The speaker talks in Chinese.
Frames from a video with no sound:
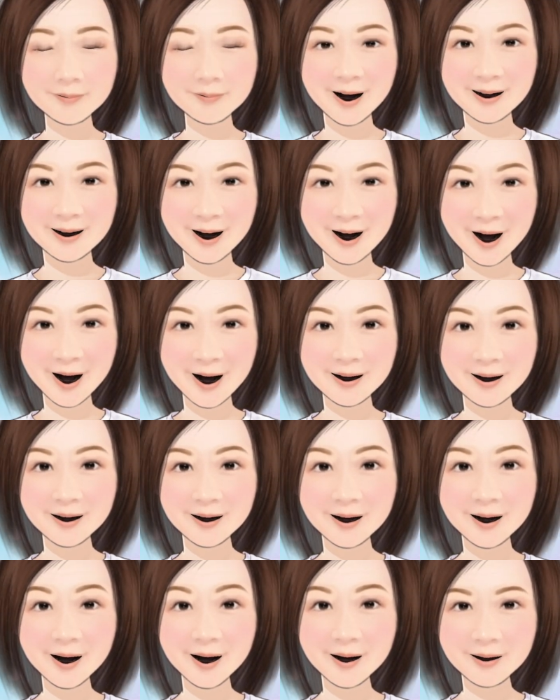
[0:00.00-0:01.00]
如果发现孩
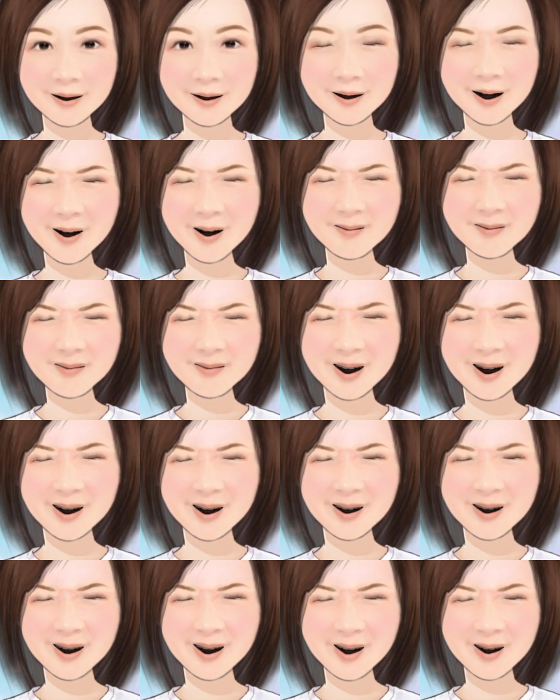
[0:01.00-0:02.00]
子经常
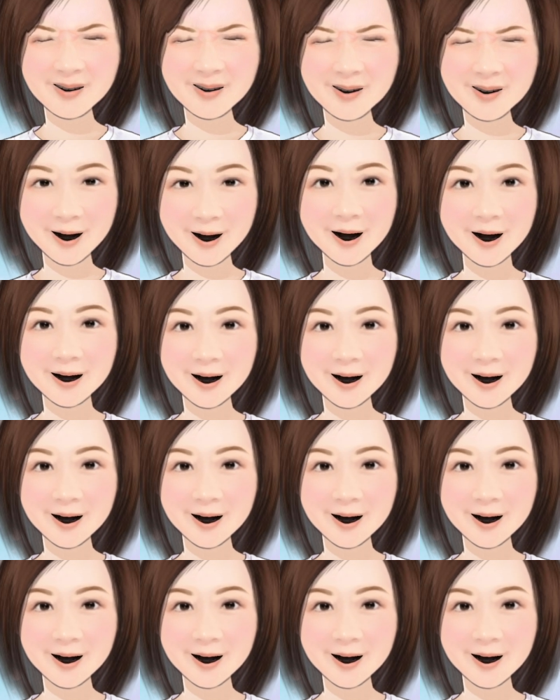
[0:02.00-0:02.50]
眯眼